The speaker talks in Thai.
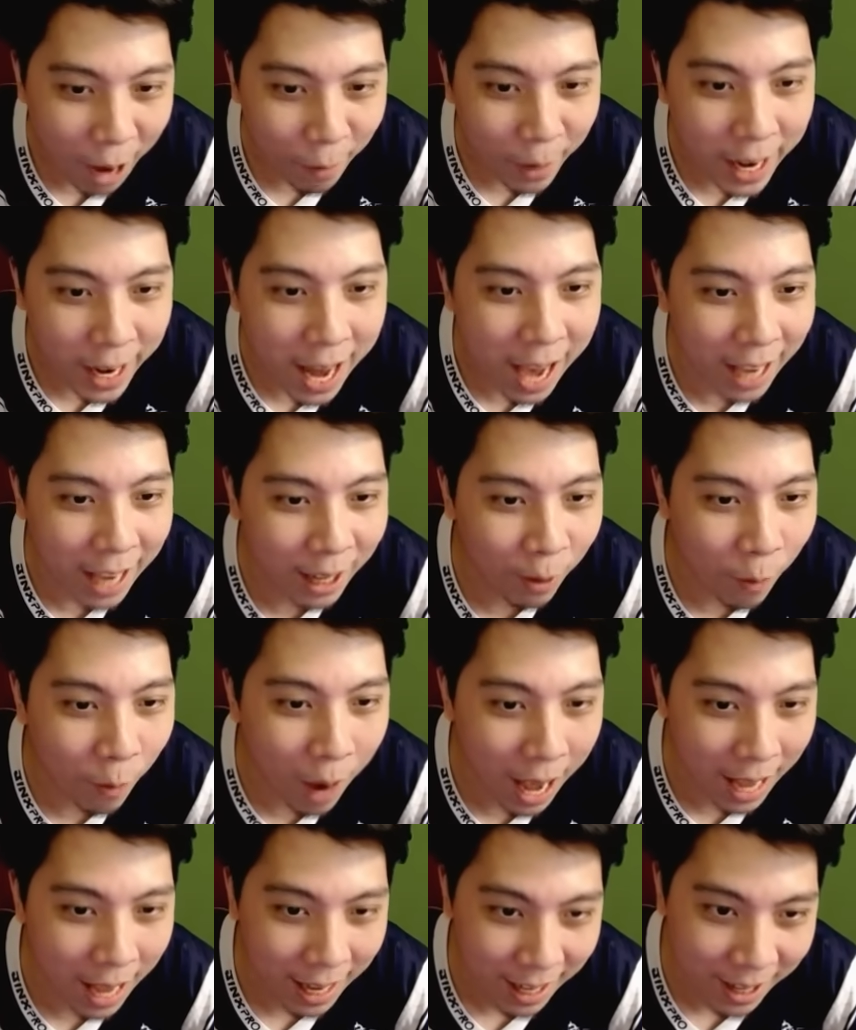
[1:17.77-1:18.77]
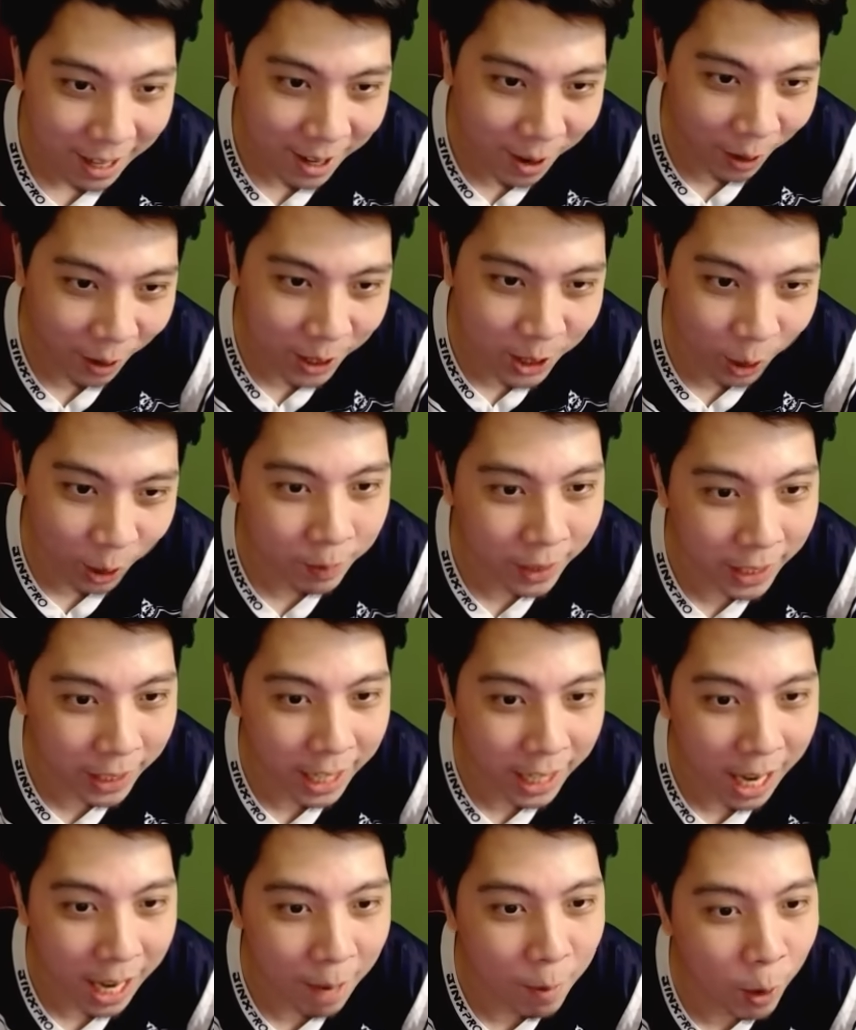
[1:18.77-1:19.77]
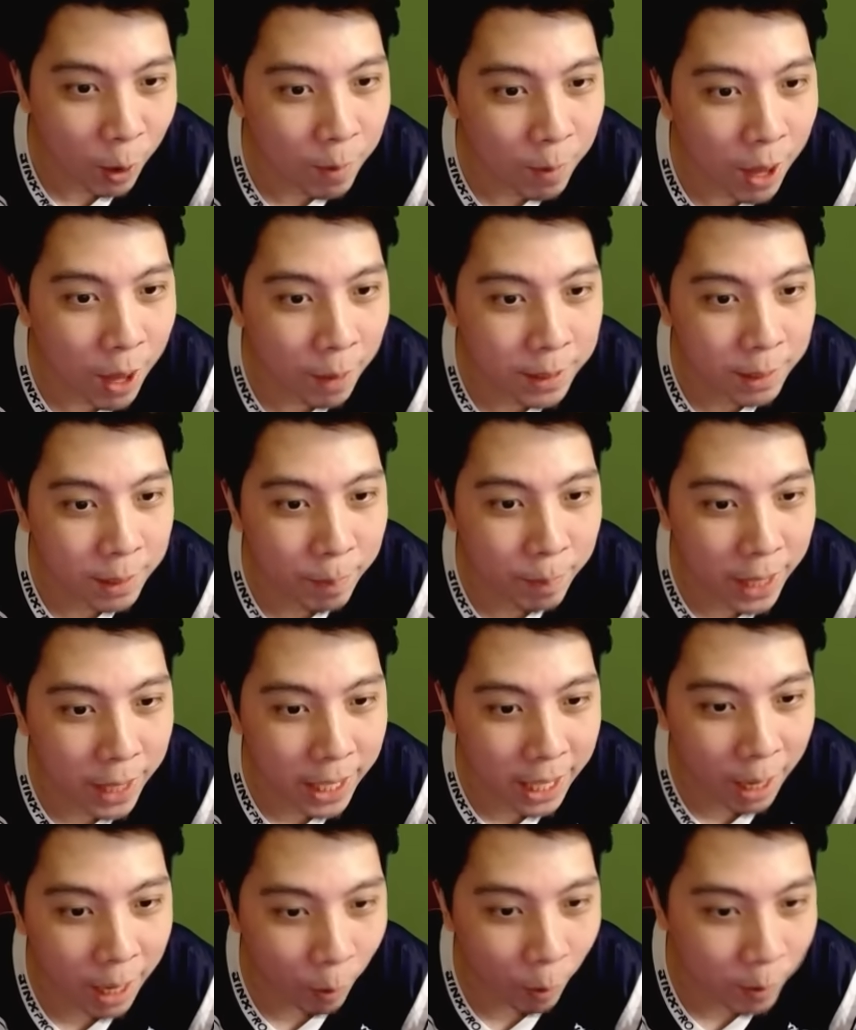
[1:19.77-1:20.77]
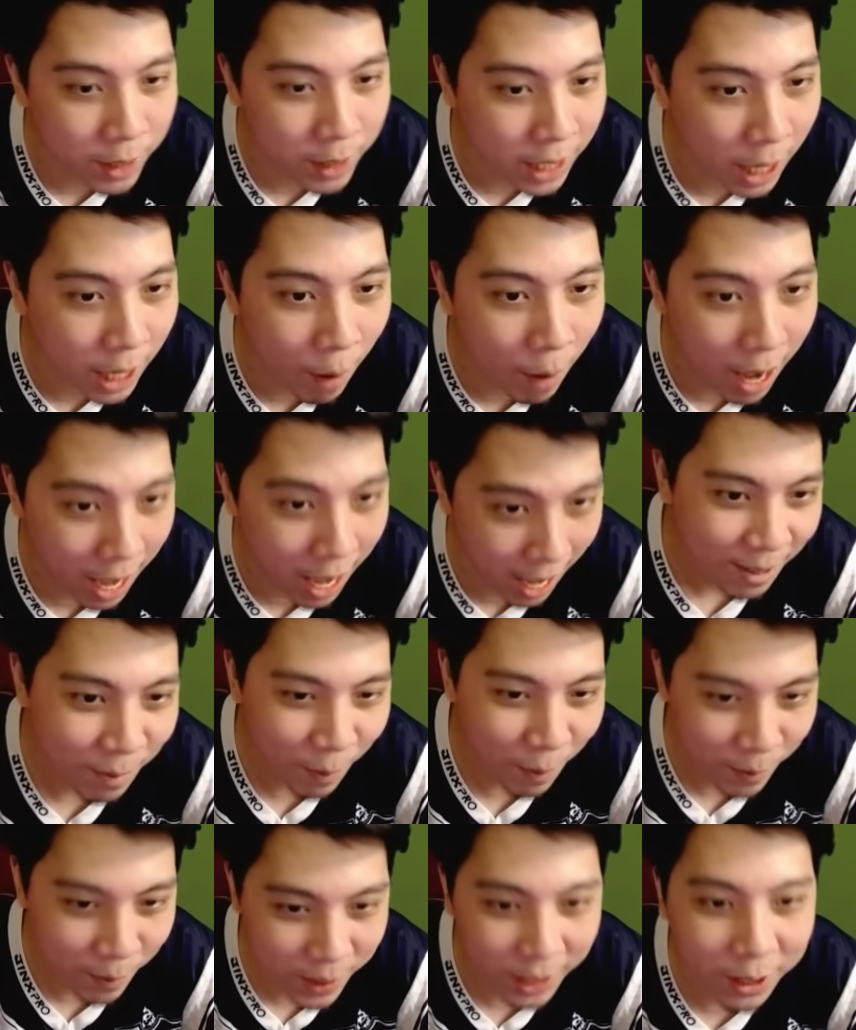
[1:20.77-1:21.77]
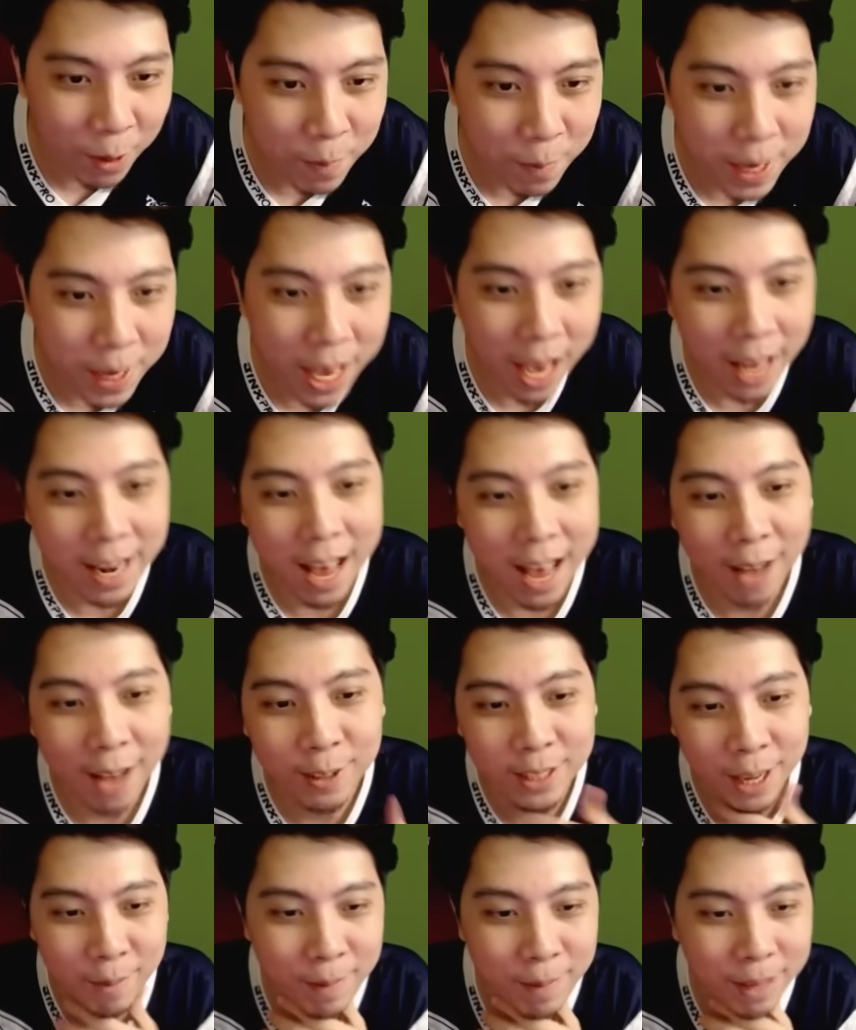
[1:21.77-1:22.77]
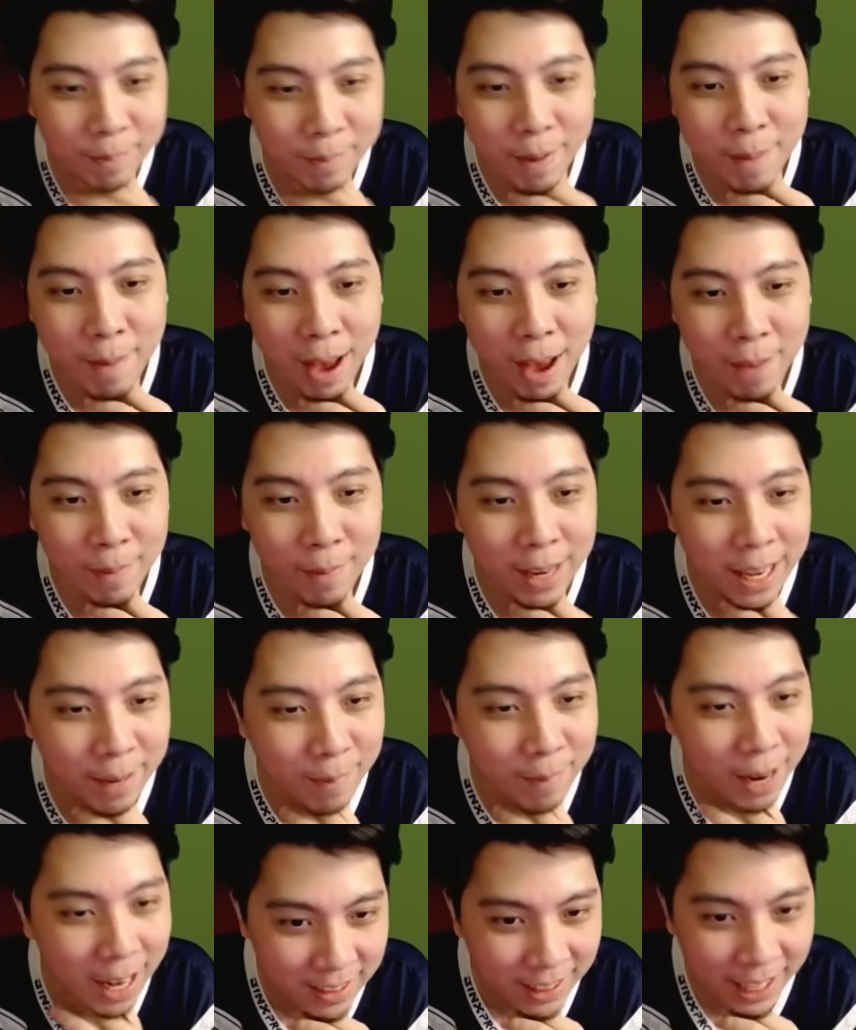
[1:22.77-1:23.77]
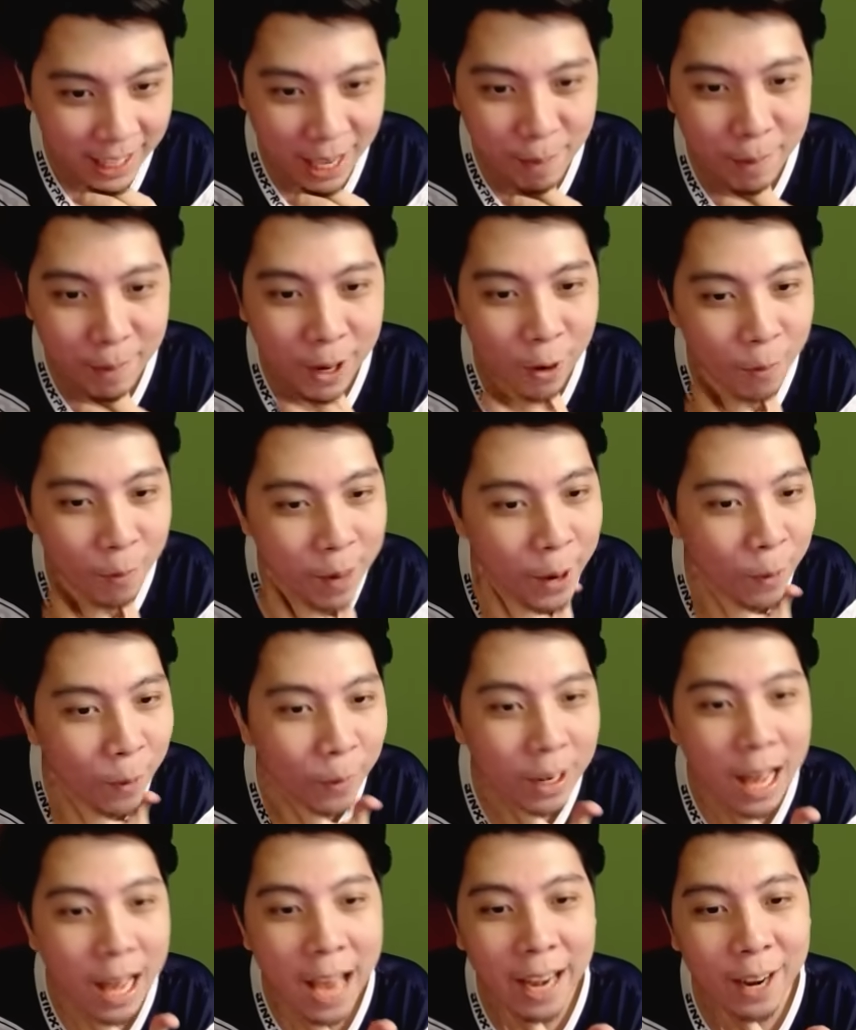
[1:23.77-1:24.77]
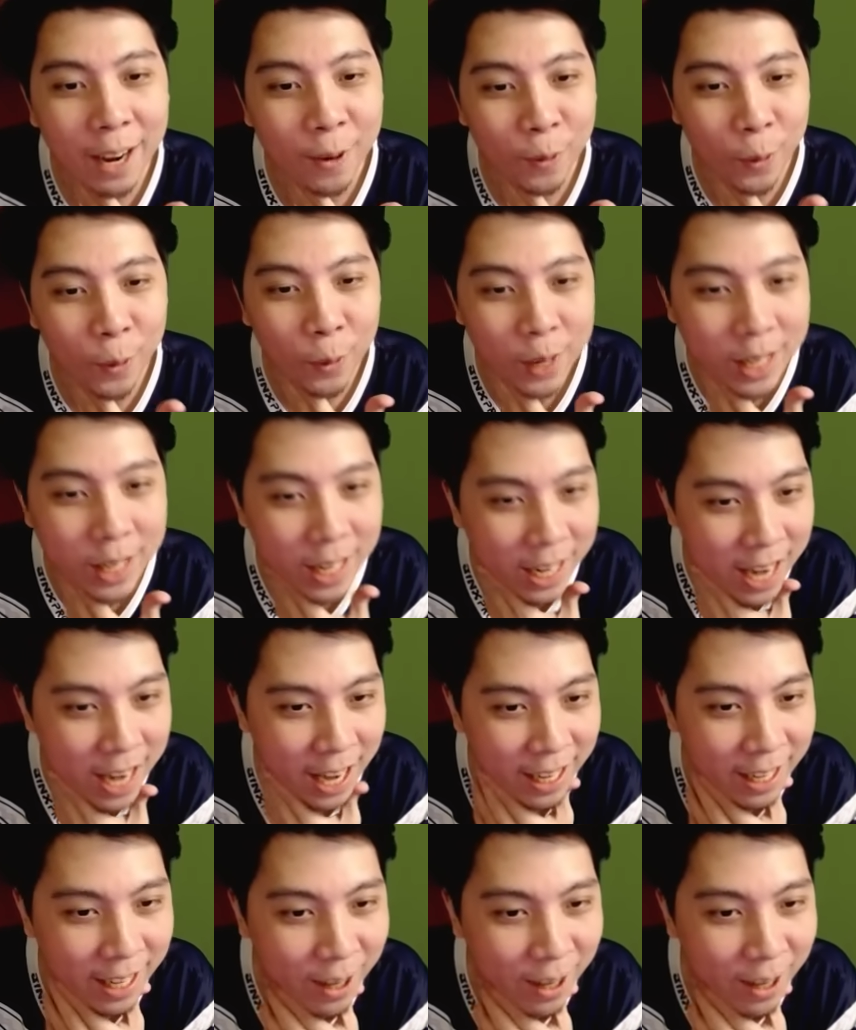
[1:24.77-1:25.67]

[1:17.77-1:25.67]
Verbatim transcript: ให้ได้แล้ววะ ก่อนจบกิจกรรมครบรอบ 10 ปีเนี่ย ผมเชื่อว่าผมจะต้องมี 5 ดาวแสงมืดใหม่ๆ มาเล่นบ้างแหละเกมมันคงไม่โหดร้ายกับคนคนนึงขนาดนั้น